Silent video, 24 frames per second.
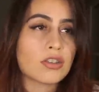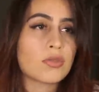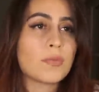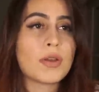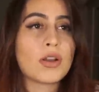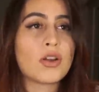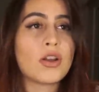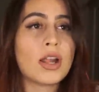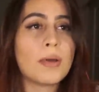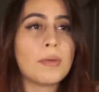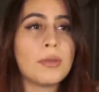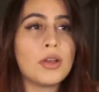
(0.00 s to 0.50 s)
A su
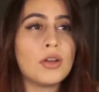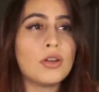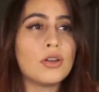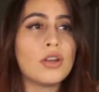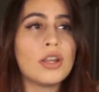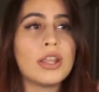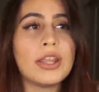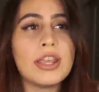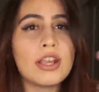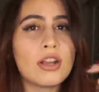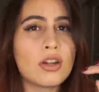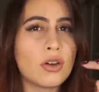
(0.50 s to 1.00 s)
mejor amigo
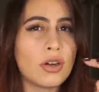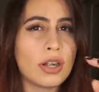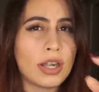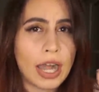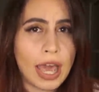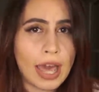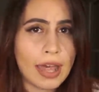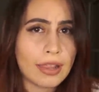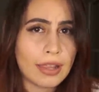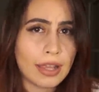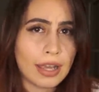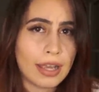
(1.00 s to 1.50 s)
no le dijo
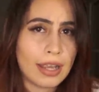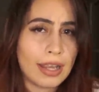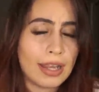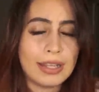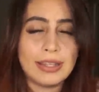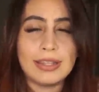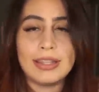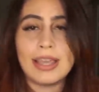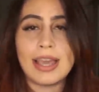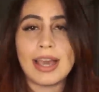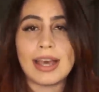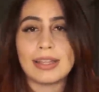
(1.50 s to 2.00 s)
nada
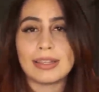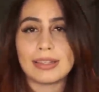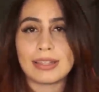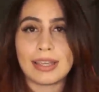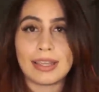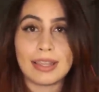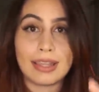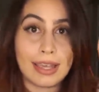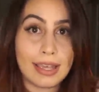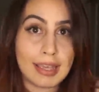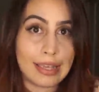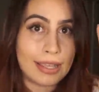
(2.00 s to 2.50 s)
el día
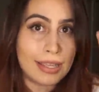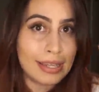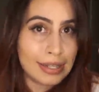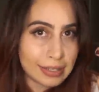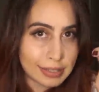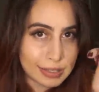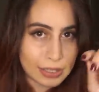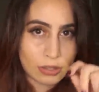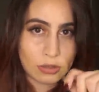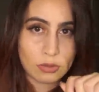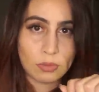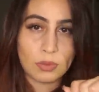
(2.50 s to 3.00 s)
antes de
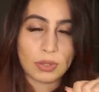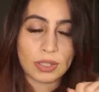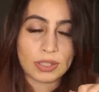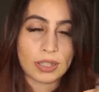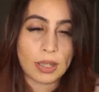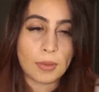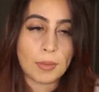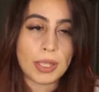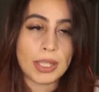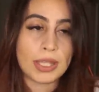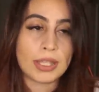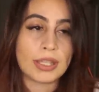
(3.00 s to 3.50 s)
irse
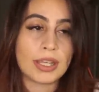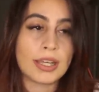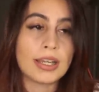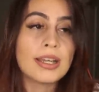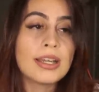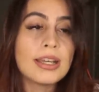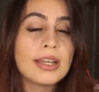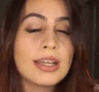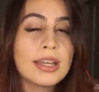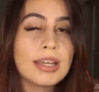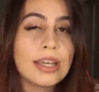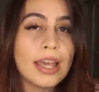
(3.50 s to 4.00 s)
supuestamente.
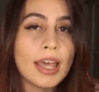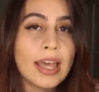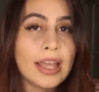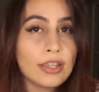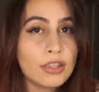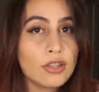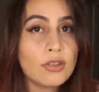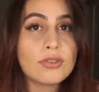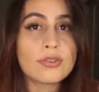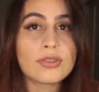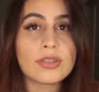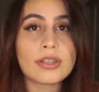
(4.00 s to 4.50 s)

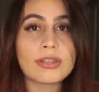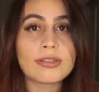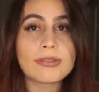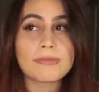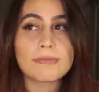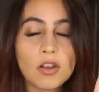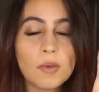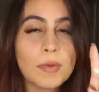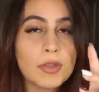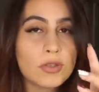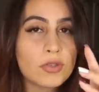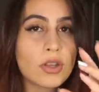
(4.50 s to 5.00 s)

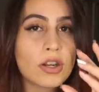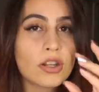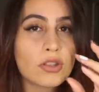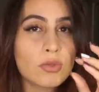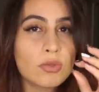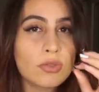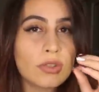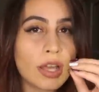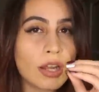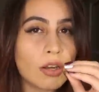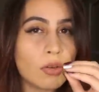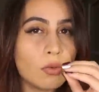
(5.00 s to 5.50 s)
Entonces comenzó a
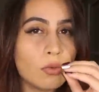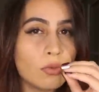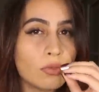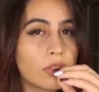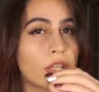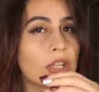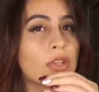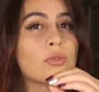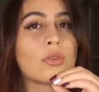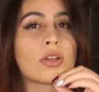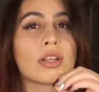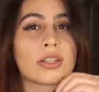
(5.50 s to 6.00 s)
resultar un
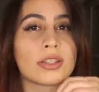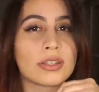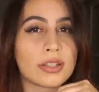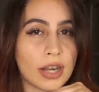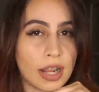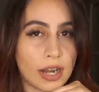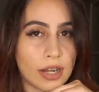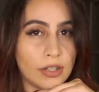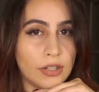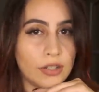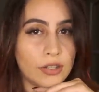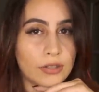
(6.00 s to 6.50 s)
tanto
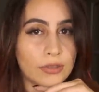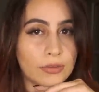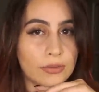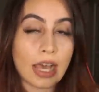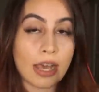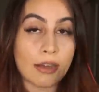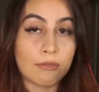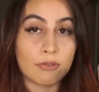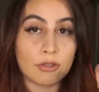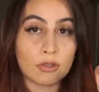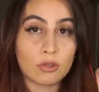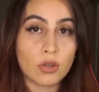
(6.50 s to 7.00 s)
extraño.
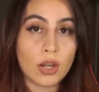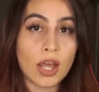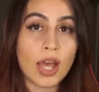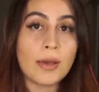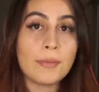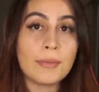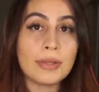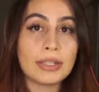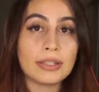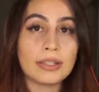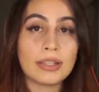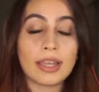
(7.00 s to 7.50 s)

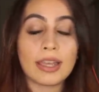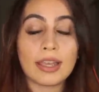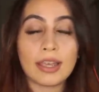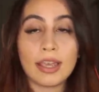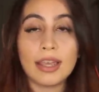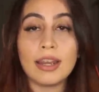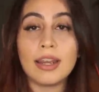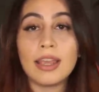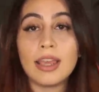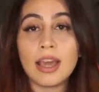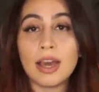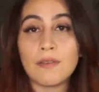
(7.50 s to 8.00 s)
Afortunadamente,
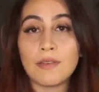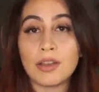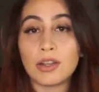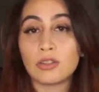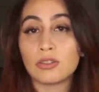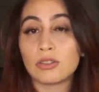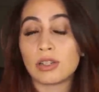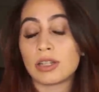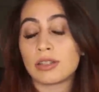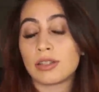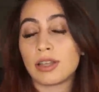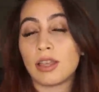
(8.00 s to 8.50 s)
Hele había
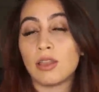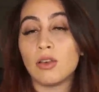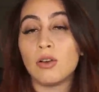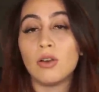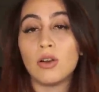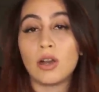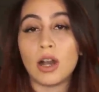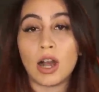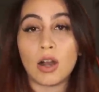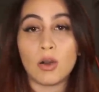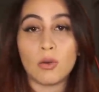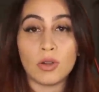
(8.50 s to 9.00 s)

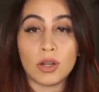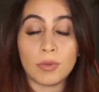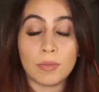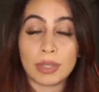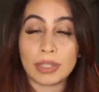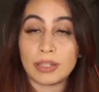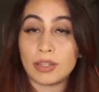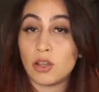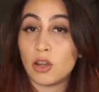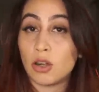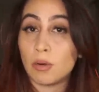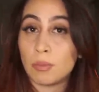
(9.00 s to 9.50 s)
contratado a un
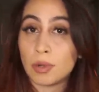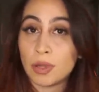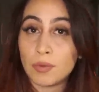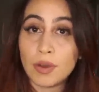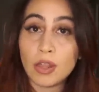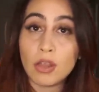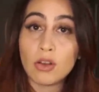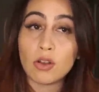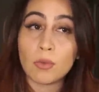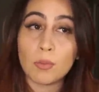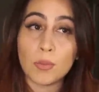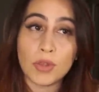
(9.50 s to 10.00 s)
investigador
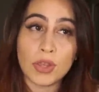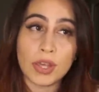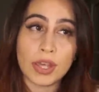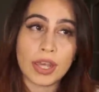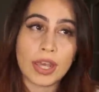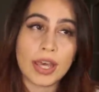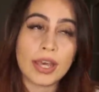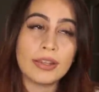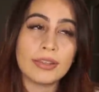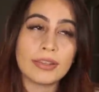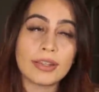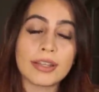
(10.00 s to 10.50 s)
privado, como
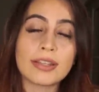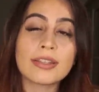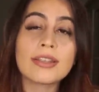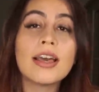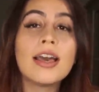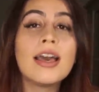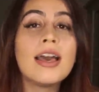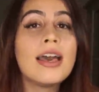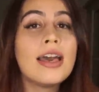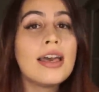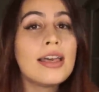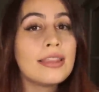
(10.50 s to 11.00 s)
dije antes,
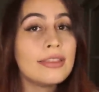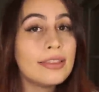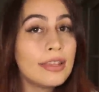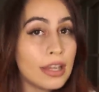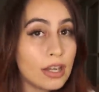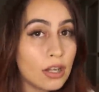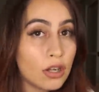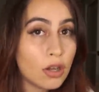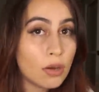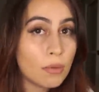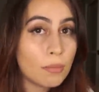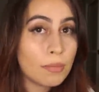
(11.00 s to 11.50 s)

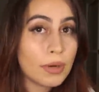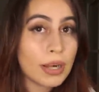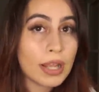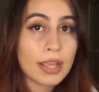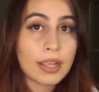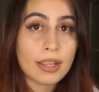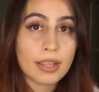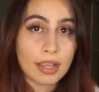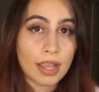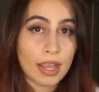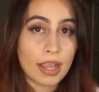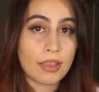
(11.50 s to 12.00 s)
de
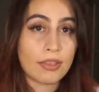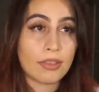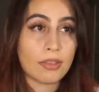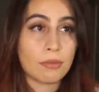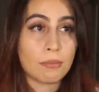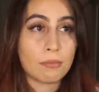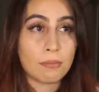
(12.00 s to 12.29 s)
nombre Keith